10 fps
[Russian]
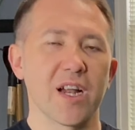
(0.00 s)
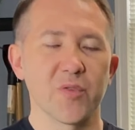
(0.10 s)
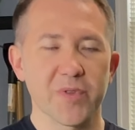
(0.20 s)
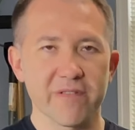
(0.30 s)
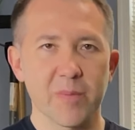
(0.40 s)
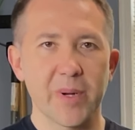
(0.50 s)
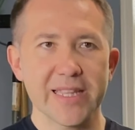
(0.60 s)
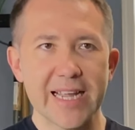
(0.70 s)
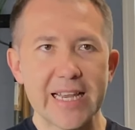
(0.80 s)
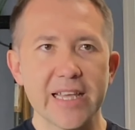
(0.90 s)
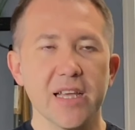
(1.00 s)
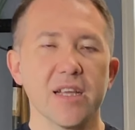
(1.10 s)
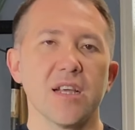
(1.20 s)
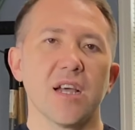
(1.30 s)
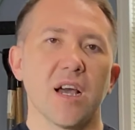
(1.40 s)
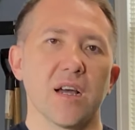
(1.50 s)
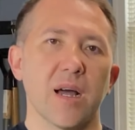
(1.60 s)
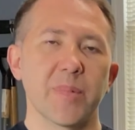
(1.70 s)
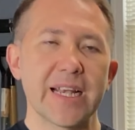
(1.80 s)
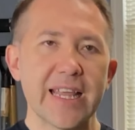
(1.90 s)
алюминиевых панелей,
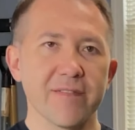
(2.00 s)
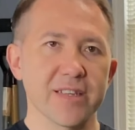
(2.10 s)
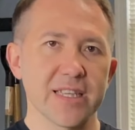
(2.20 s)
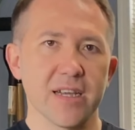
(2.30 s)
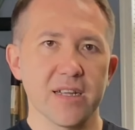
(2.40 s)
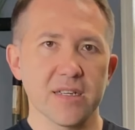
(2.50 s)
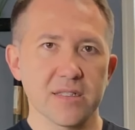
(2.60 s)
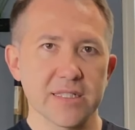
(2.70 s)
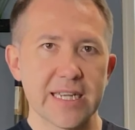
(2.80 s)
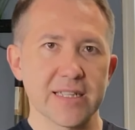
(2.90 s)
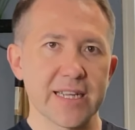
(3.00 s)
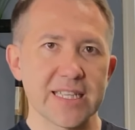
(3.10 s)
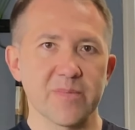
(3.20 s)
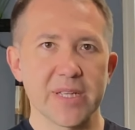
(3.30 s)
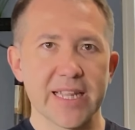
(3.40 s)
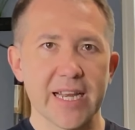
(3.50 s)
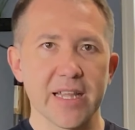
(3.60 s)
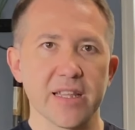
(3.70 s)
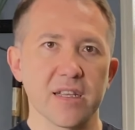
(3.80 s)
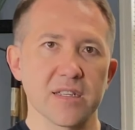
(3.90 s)
а, обклеивание э, некоторых из
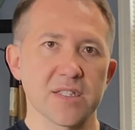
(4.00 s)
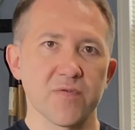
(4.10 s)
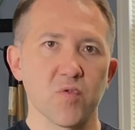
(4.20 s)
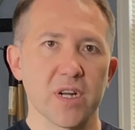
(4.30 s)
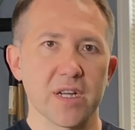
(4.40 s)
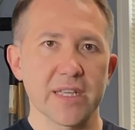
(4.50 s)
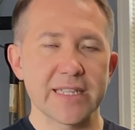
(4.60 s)
панелей э, звука и